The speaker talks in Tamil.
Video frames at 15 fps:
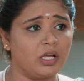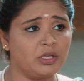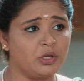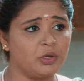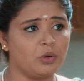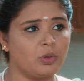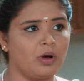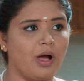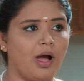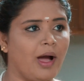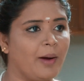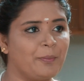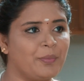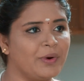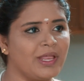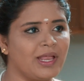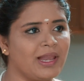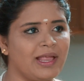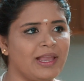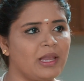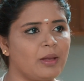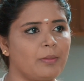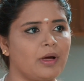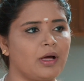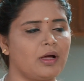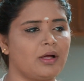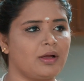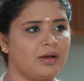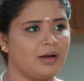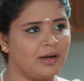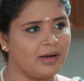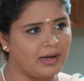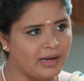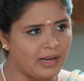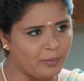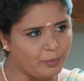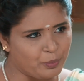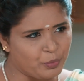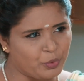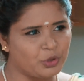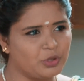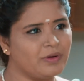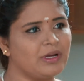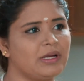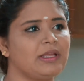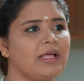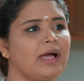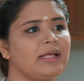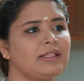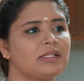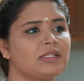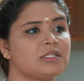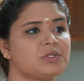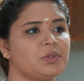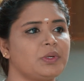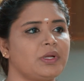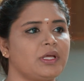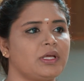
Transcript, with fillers: ஐயோ அப்படிலாம் இல்லம்மா நான் பொதுவா நியாயத்தை தாமா